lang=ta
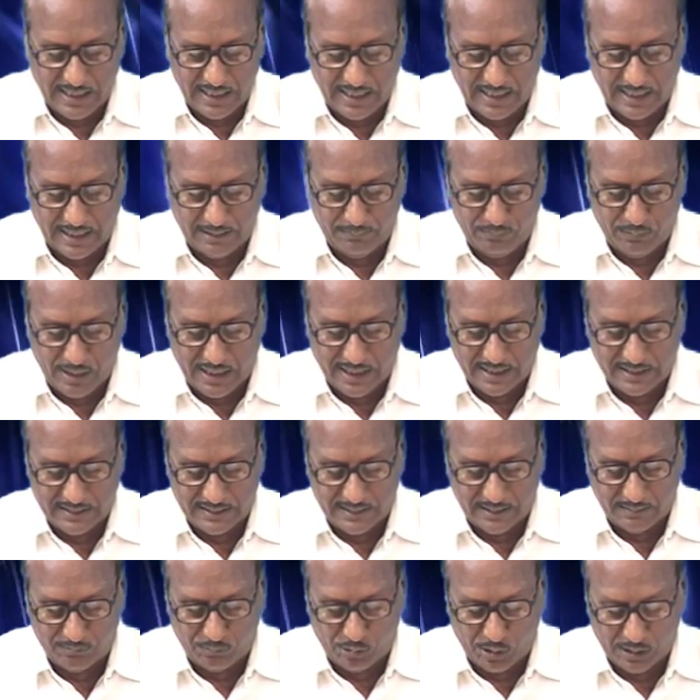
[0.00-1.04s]
ஆ
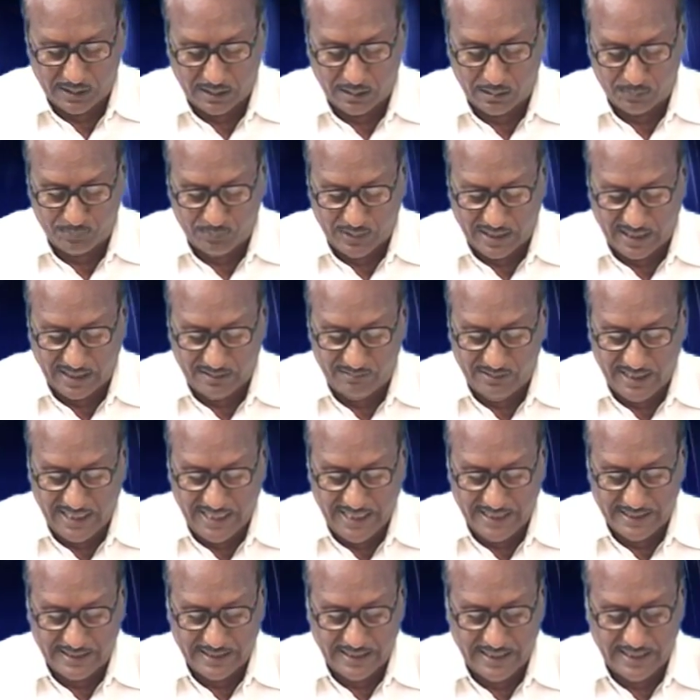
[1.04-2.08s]
அன்பானந்தன் போன்ற பலர்
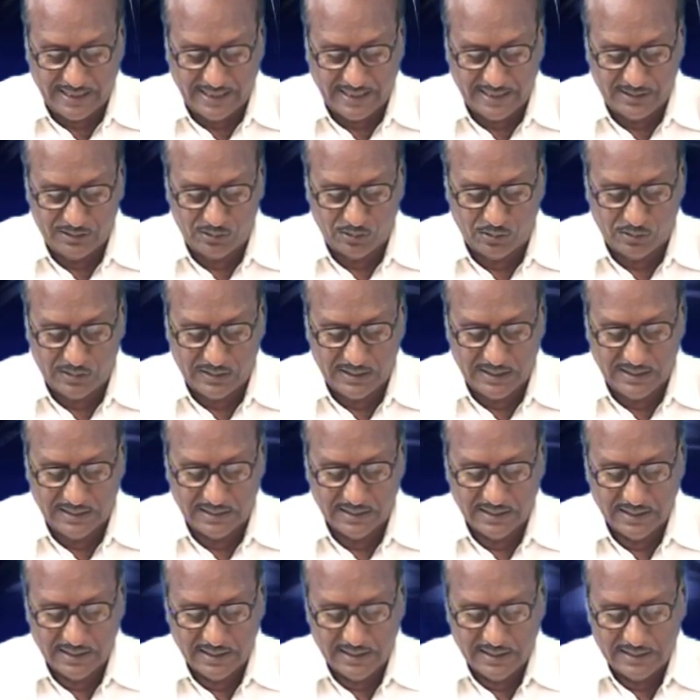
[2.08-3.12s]
வெளியீட்டிலே கலந்து கொண்டு
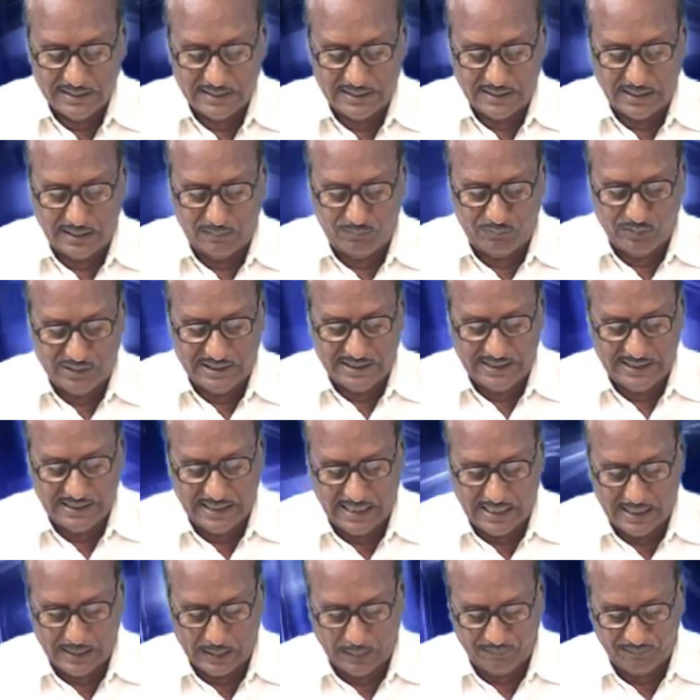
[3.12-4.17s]
சிறப்பு
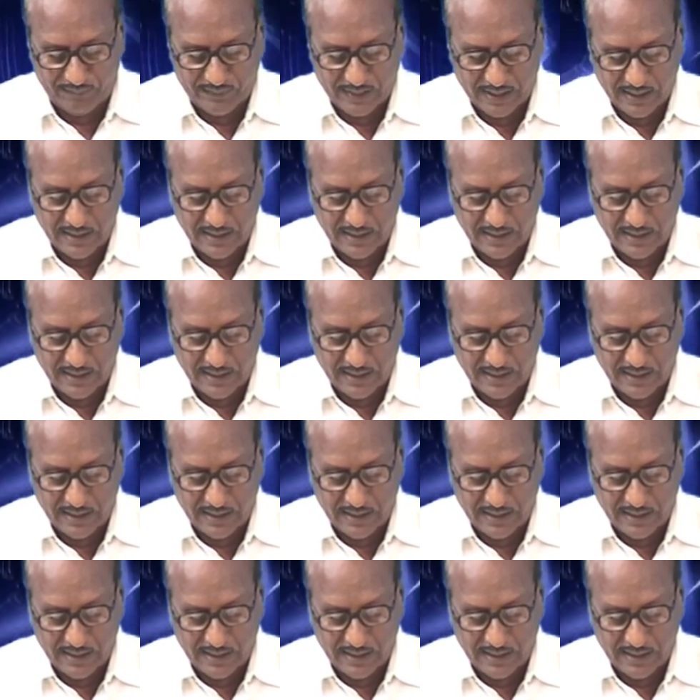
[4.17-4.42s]
செய்தார்கள்